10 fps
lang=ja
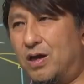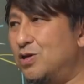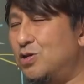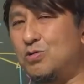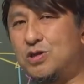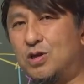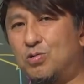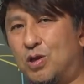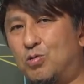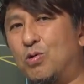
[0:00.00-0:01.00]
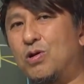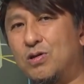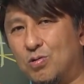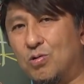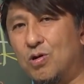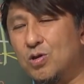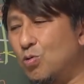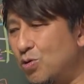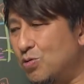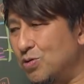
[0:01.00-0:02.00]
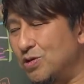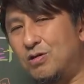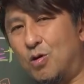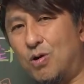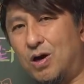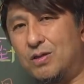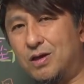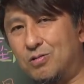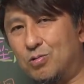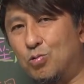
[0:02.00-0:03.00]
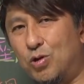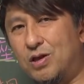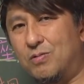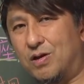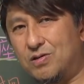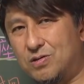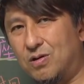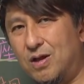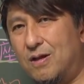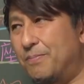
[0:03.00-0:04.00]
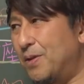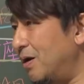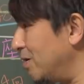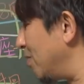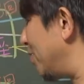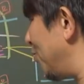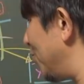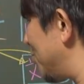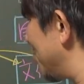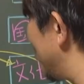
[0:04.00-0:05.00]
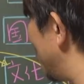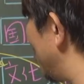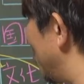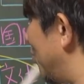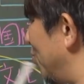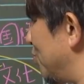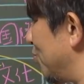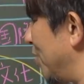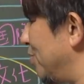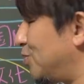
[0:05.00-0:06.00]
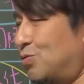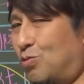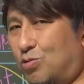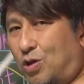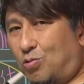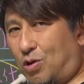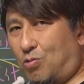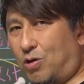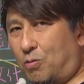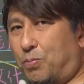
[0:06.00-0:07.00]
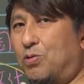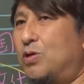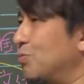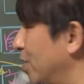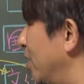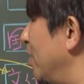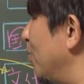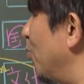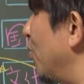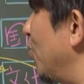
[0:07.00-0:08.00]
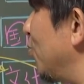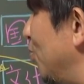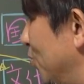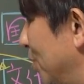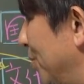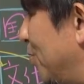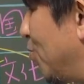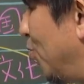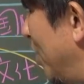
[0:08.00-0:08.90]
演習ちゃんとやっとかないとどういうふうに出るか分かんないと取れないわけですよだから夏期講習と冬季講習の演習の方で取った方がよっぽどいいのでこれを取るんではなくこ